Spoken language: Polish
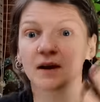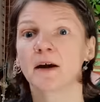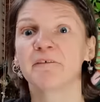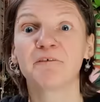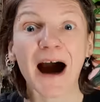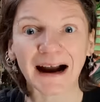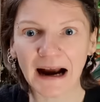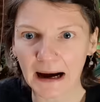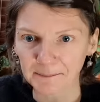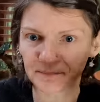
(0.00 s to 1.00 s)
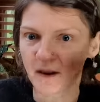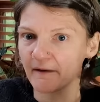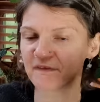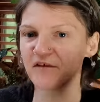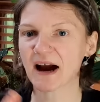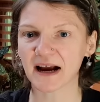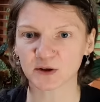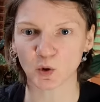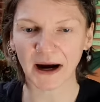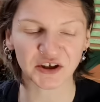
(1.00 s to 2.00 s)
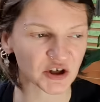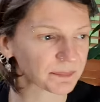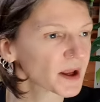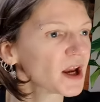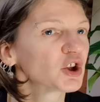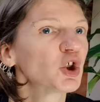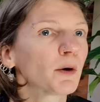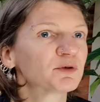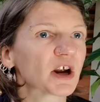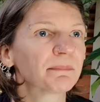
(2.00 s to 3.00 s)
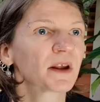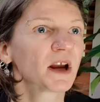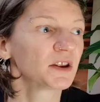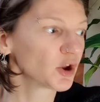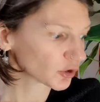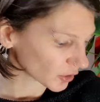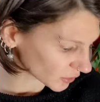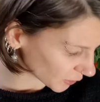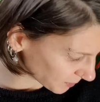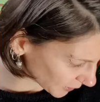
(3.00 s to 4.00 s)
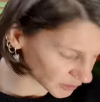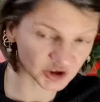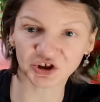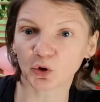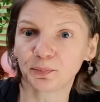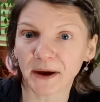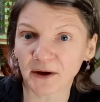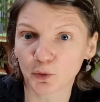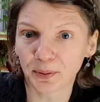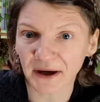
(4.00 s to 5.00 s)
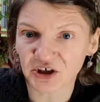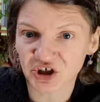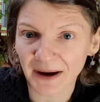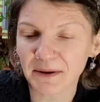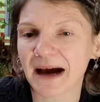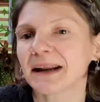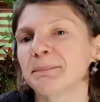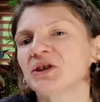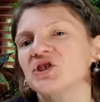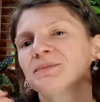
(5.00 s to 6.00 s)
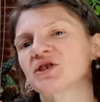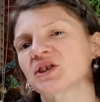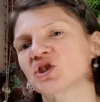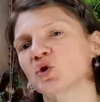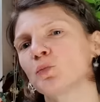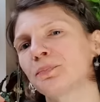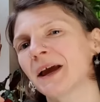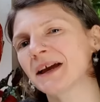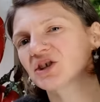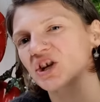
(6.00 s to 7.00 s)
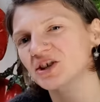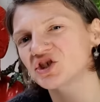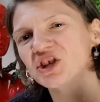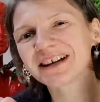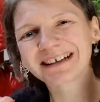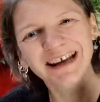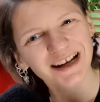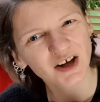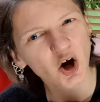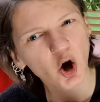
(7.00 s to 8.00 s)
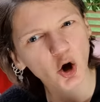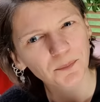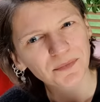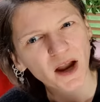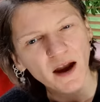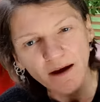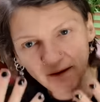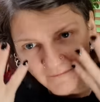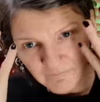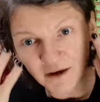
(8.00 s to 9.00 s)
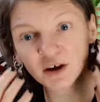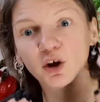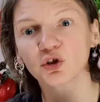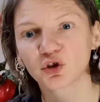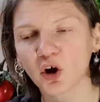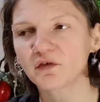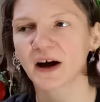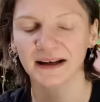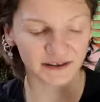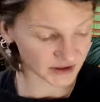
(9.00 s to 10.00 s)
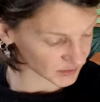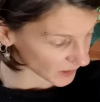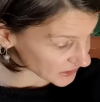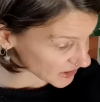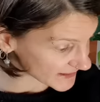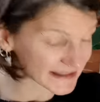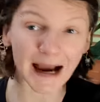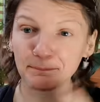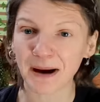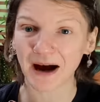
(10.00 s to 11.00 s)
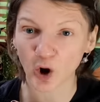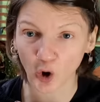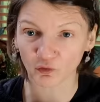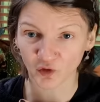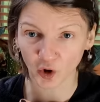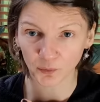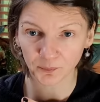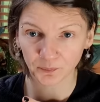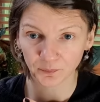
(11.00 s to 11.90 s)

waga, Waga, słuchajcie. Dobrze, no to, no, to się upiększamy, ale będziemy się też upiększać nie tylko e, wyglądowo, ale też, słuchajcie, zapachowo